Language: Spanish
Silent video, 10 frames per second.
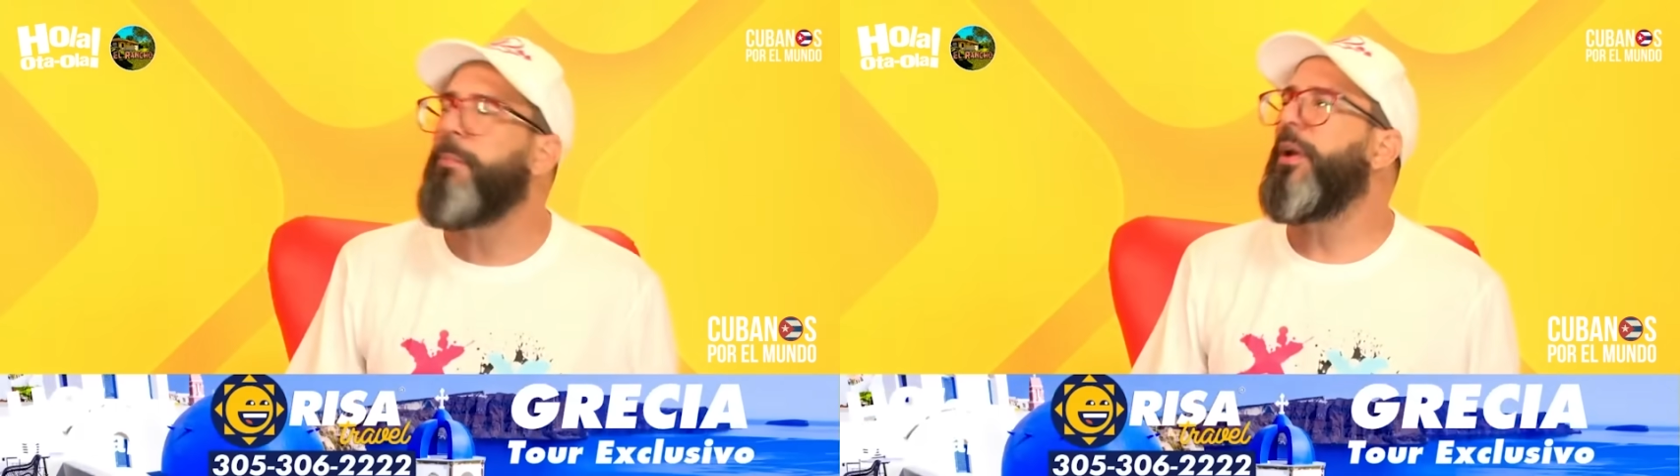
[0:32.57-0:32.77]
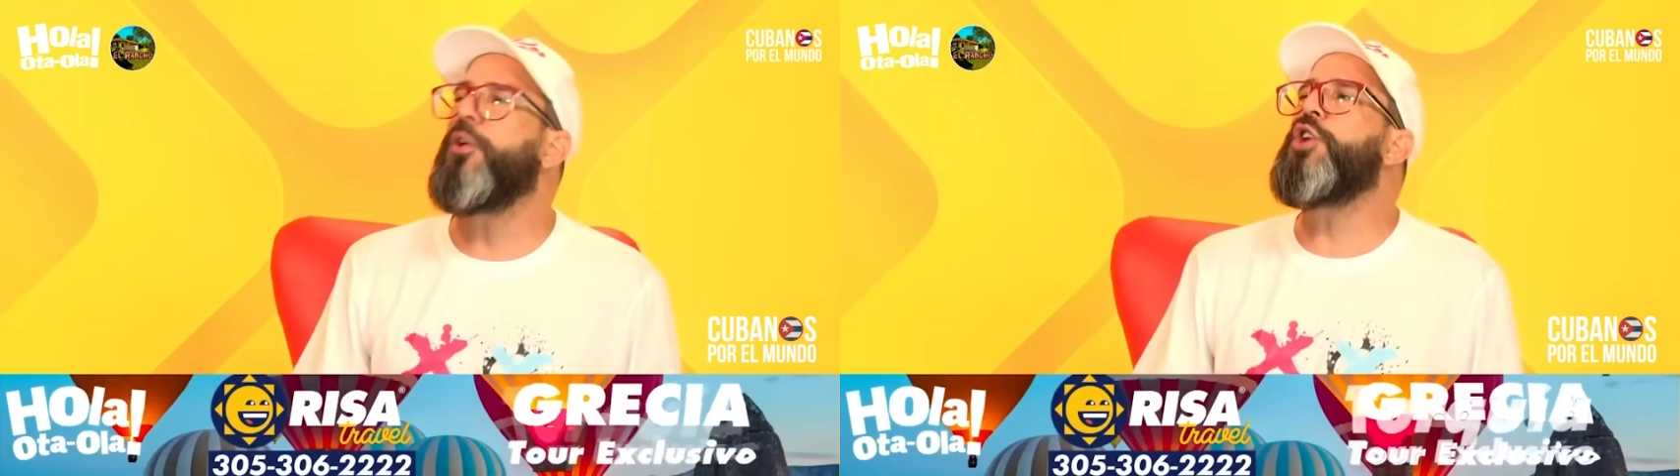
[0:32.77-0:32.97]

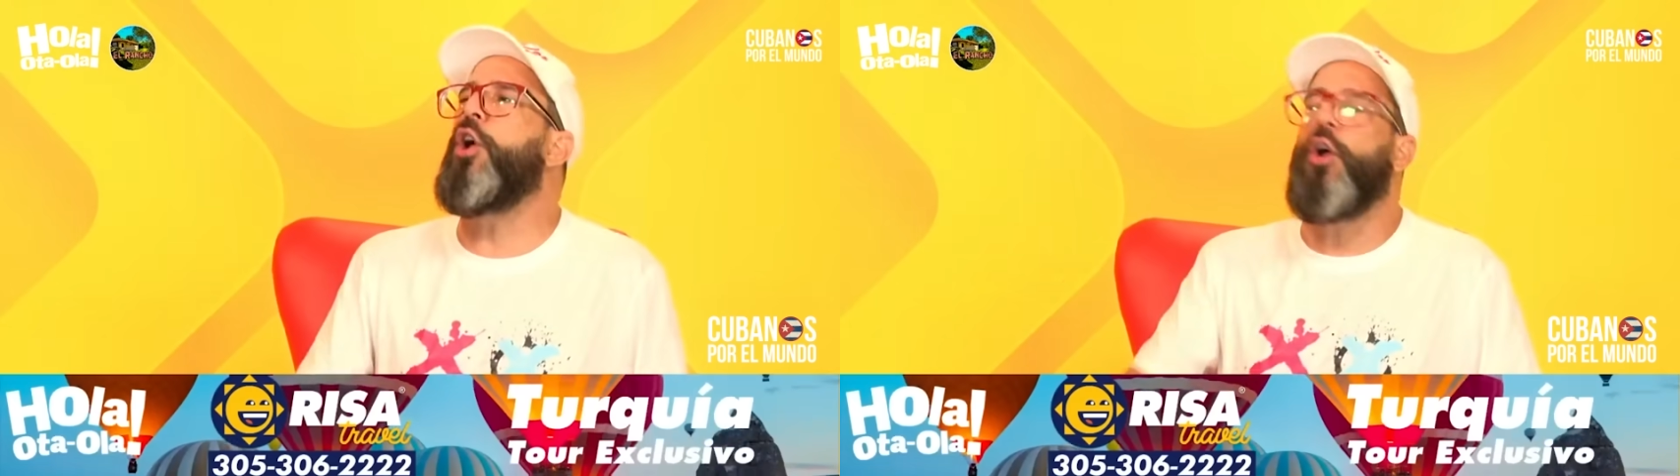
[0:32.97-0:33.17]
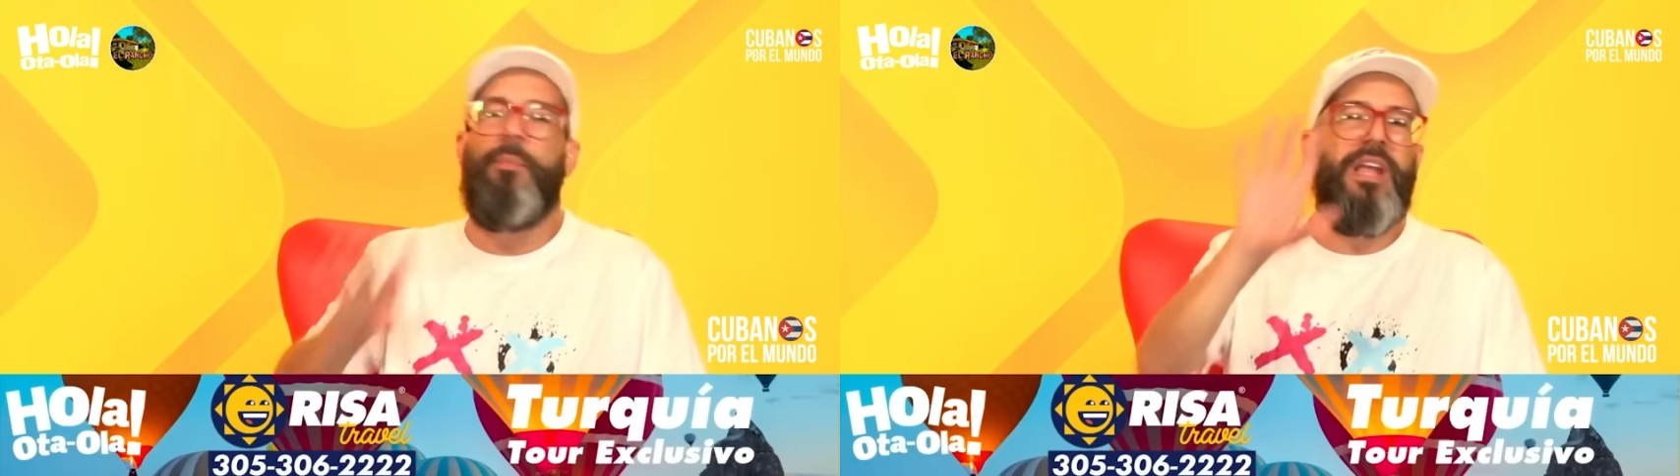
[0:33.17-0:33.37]
pero
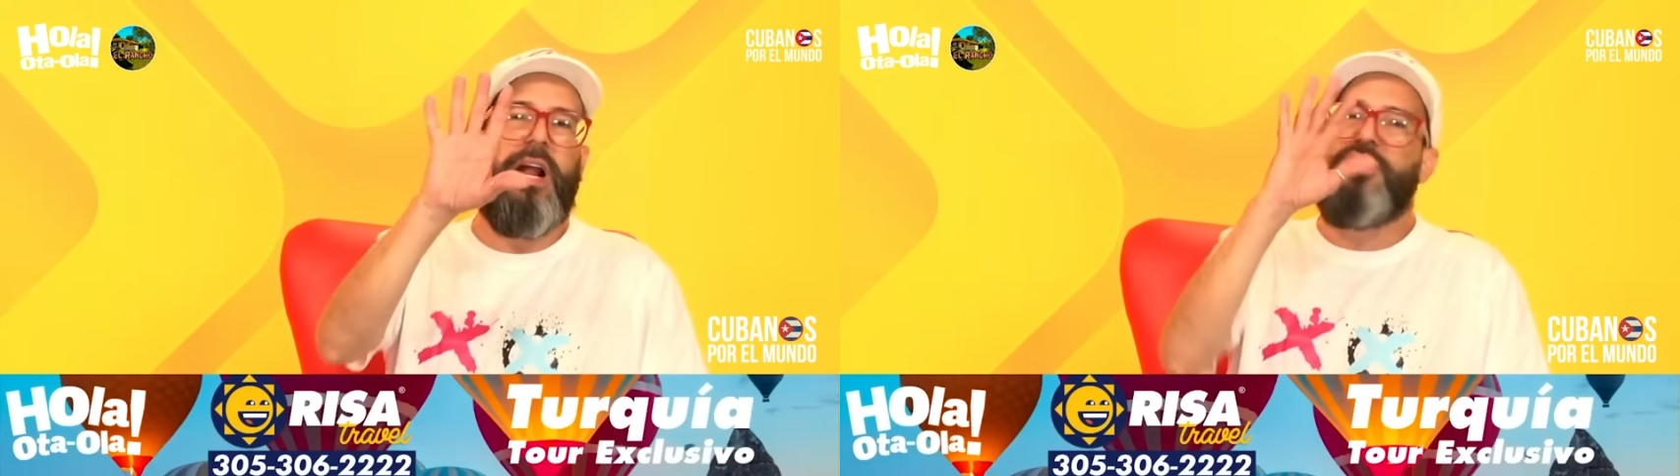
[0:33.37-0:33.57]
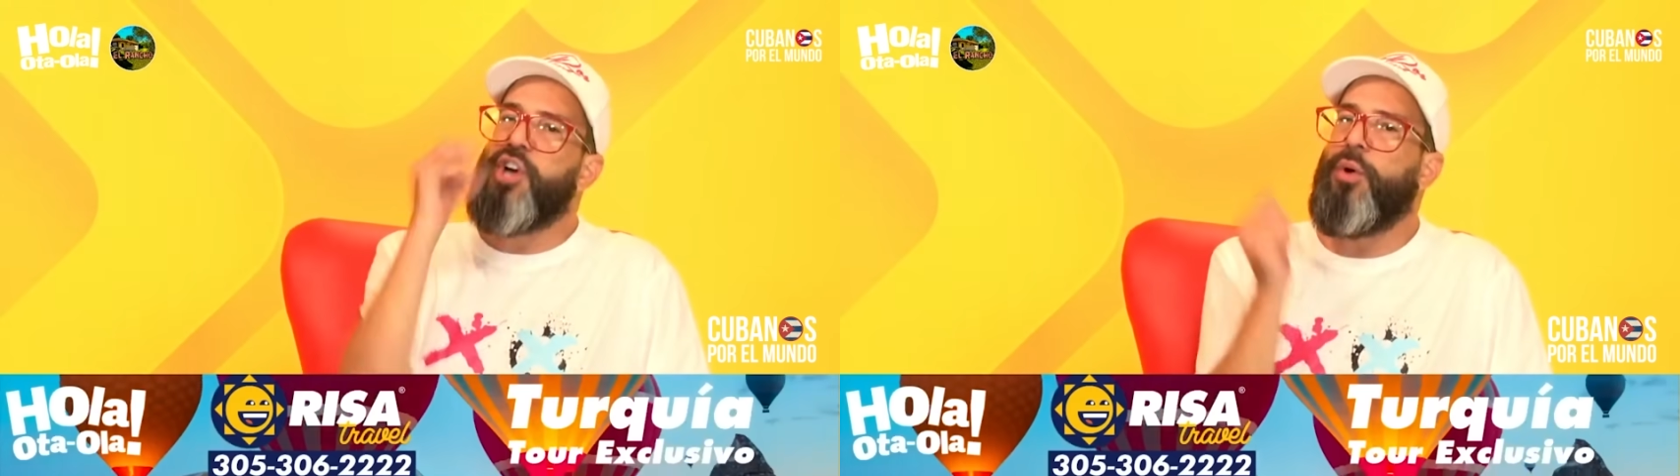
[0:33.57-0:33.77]
Choco,
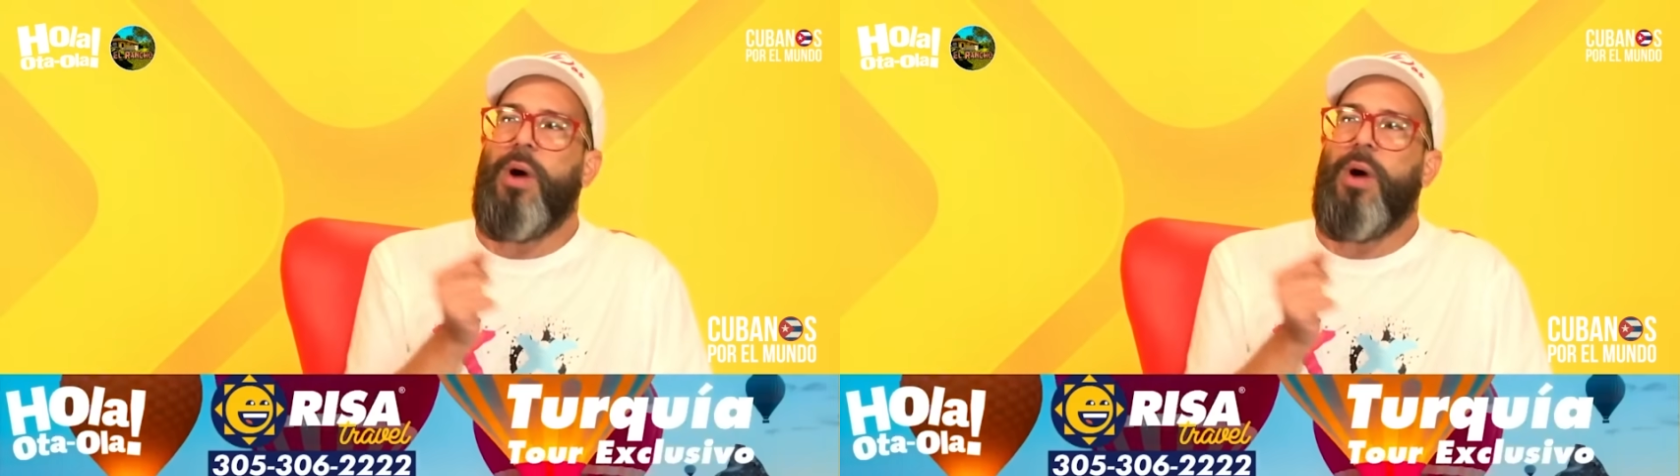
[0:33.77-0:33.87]
mira, Choco,